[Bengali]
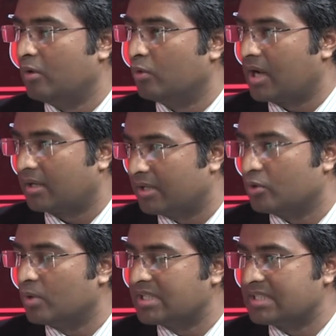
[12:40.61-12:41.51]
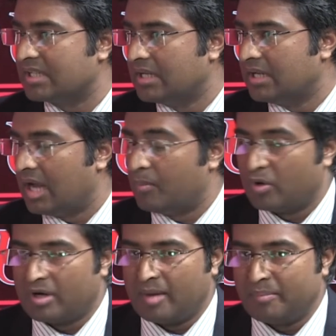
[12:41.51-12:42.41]
লোক আক্রান্ত হয়েছেন এবং
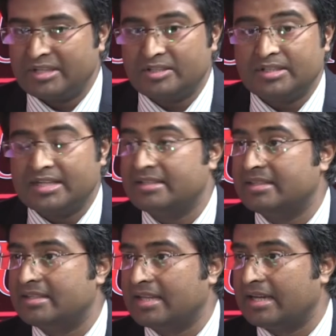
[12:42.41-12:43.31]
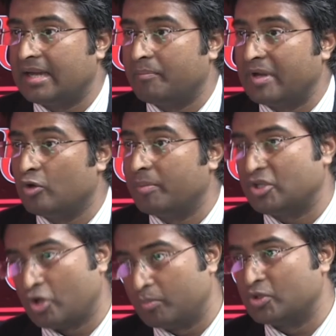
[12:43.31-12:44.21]
মৃত্যুর দিক থেকে
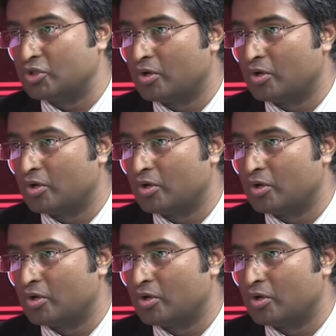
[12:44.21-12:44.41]
ইউরোপের সর্বোচ্চ